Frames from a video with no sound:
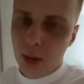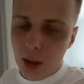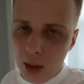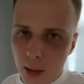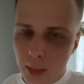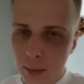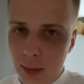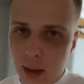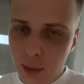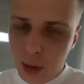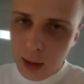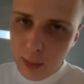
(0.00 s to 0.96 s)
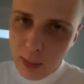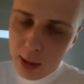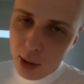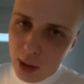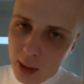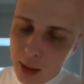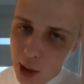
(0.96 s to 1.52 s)
Dzień dobry, witam wszystkich
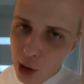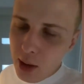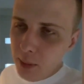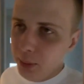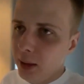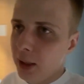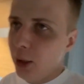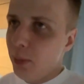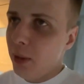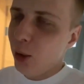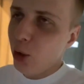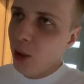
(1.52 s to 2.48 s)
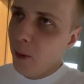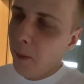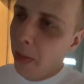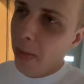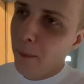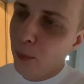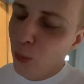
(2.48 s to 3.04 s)
bardzo serdecznie. Pytacie bardzo
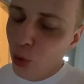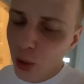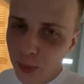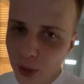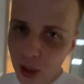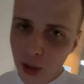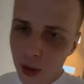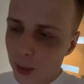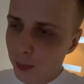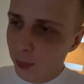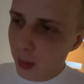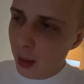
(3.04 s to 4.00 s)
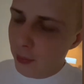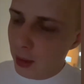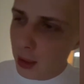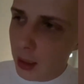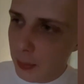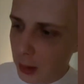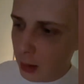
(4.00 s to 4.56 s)
dużo mnie o
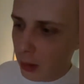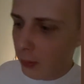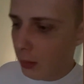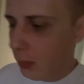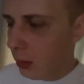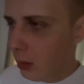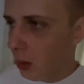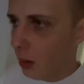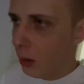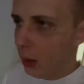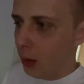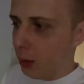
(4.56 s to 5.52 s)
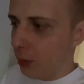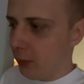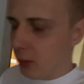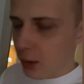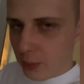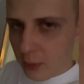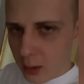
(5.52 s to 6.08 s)
aferę kamerkową i
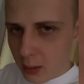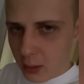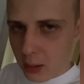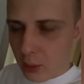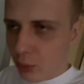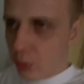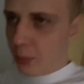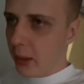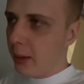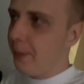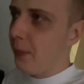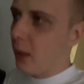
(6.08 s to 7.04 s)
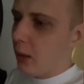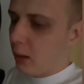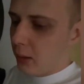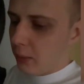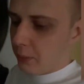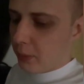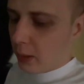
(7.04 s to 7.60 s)
również widzę na YouTubie
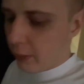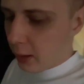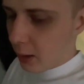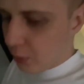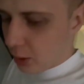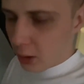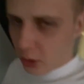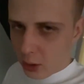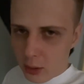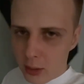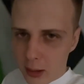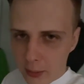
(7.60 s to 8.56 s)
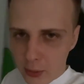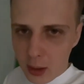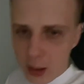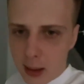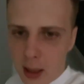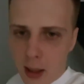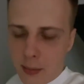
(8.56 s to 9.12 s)
pojawiają się szoty, jak
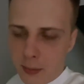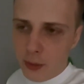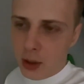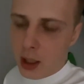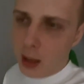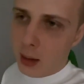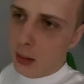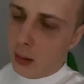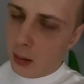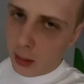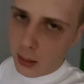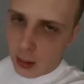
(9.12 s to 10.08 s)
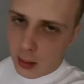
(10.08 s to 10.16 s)
wczoraj grałem w szachy.